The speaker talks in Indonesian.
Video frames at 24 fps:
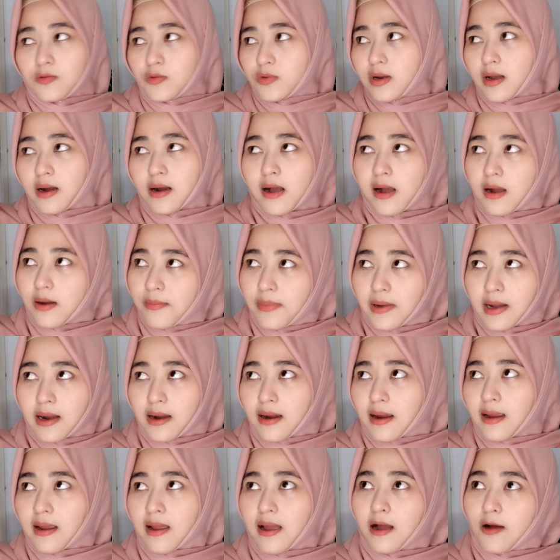udah nggak
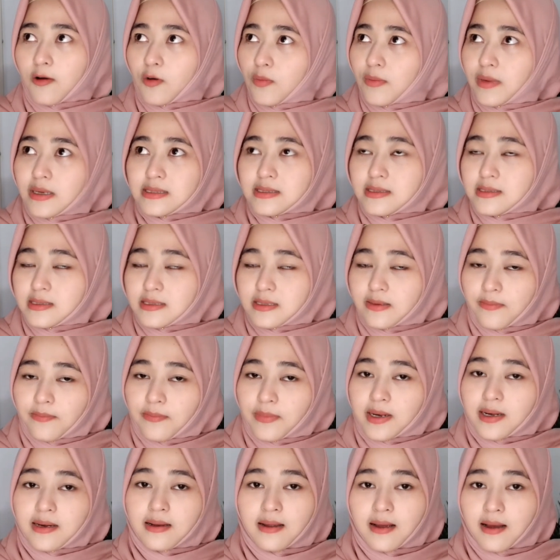kepake aku masih
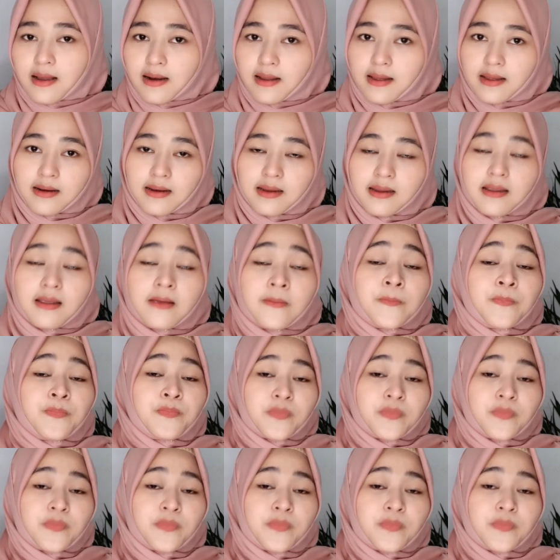simpen di galeri